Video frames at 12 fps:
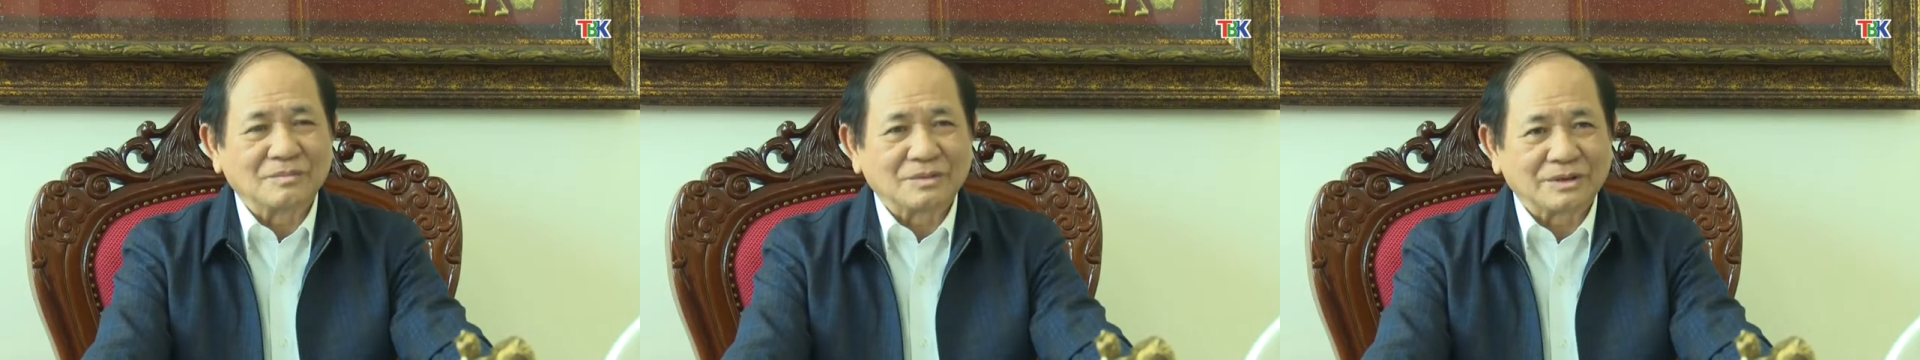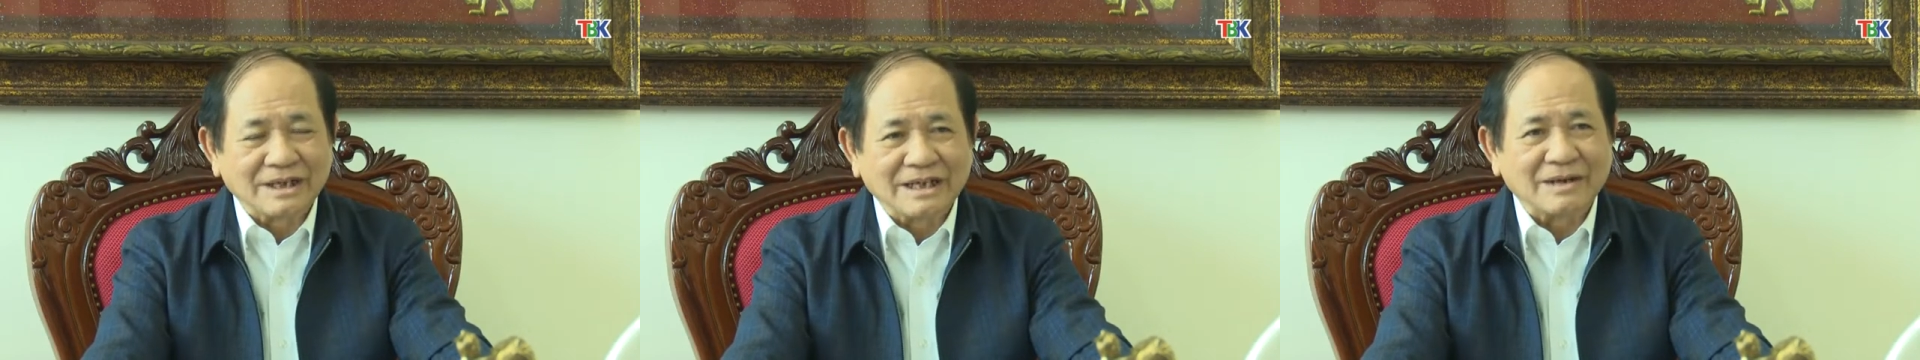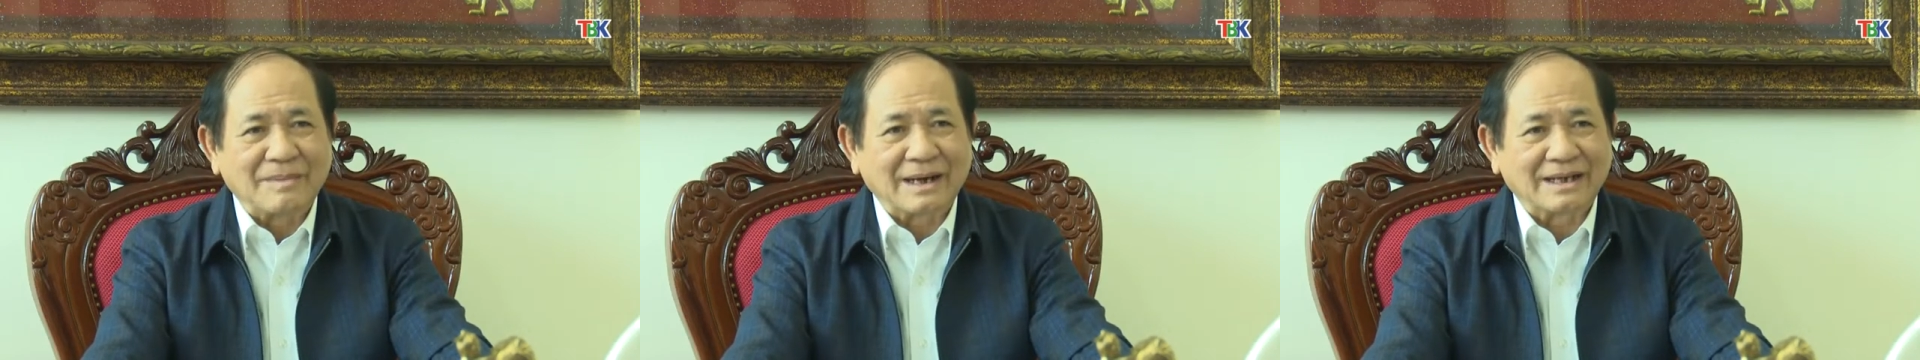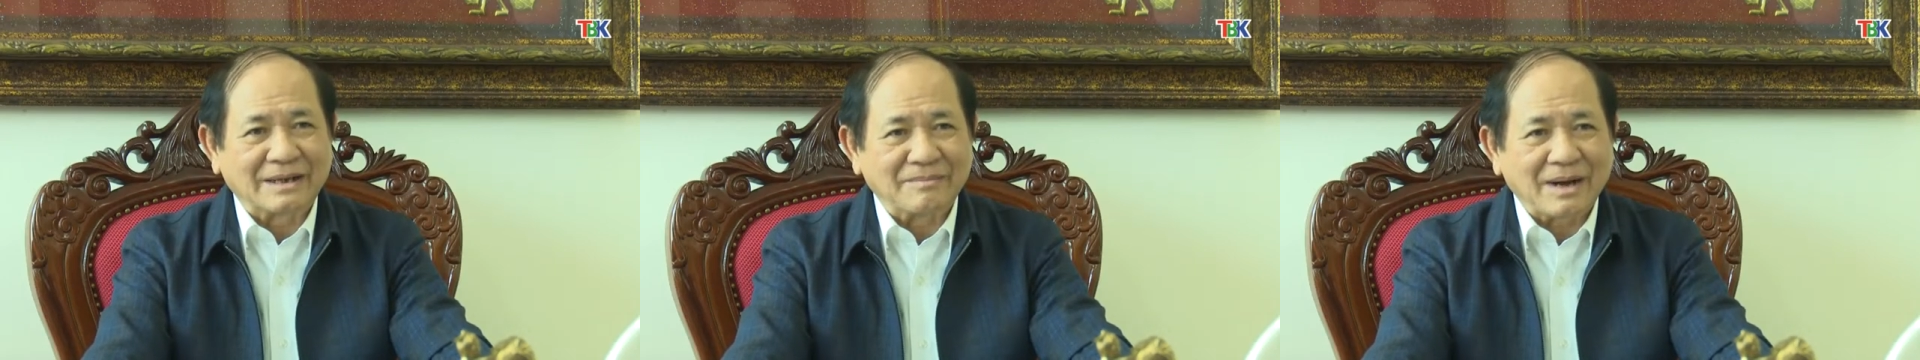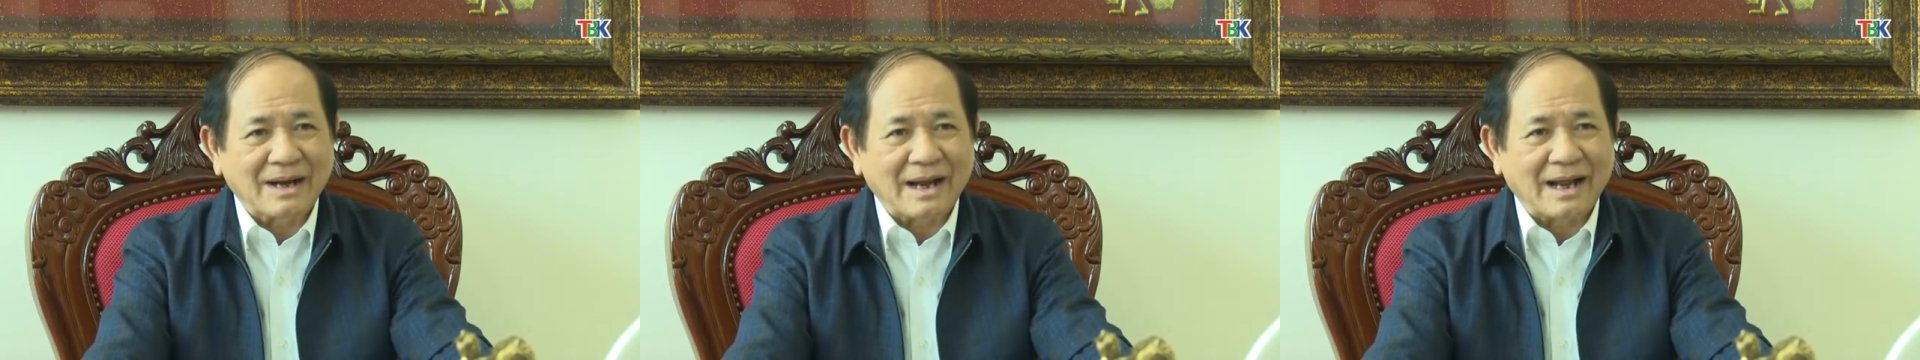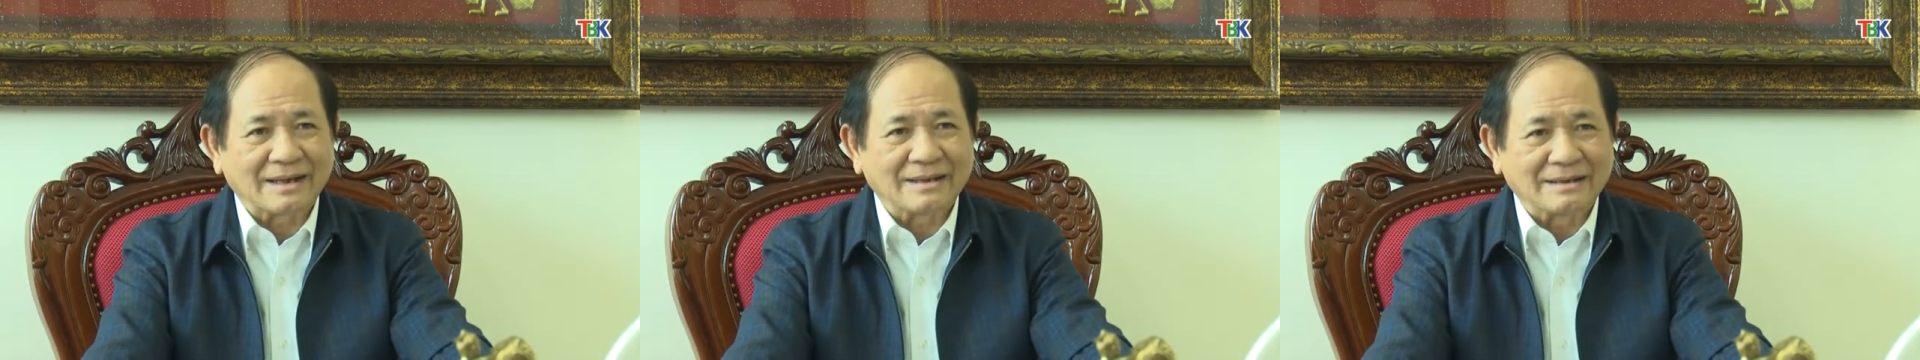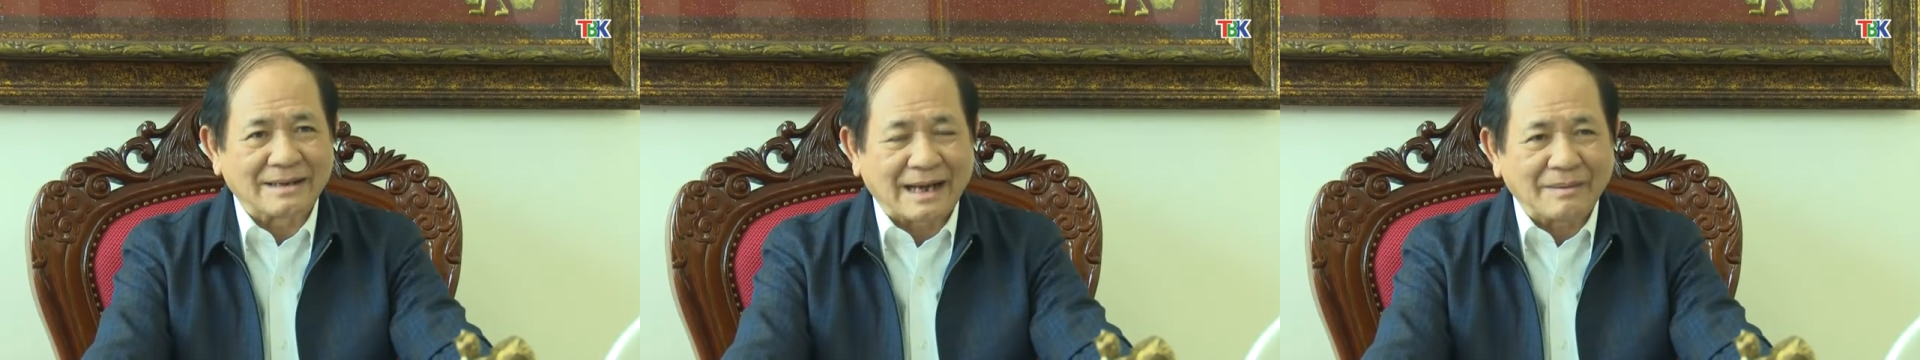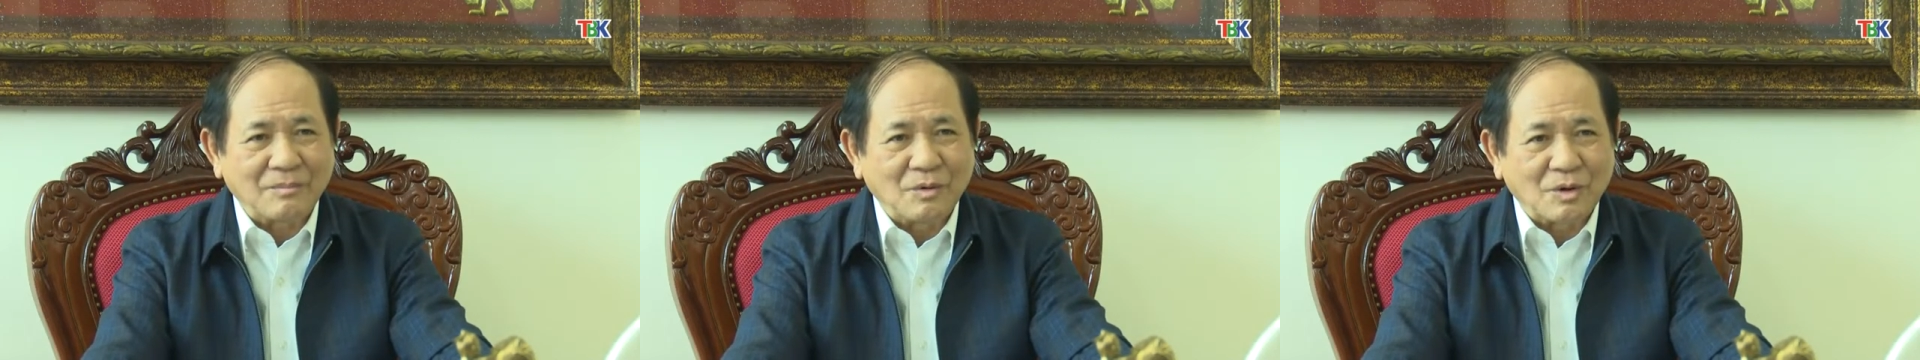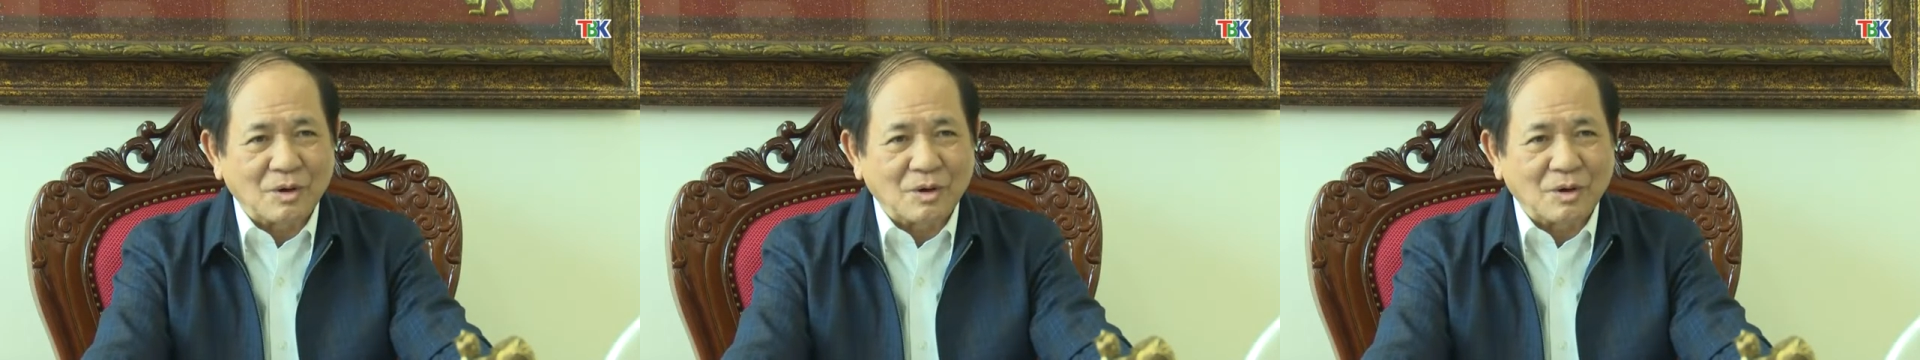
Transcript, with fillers: trên địa bàn tỉnh Bắc Cạn từ cán bộ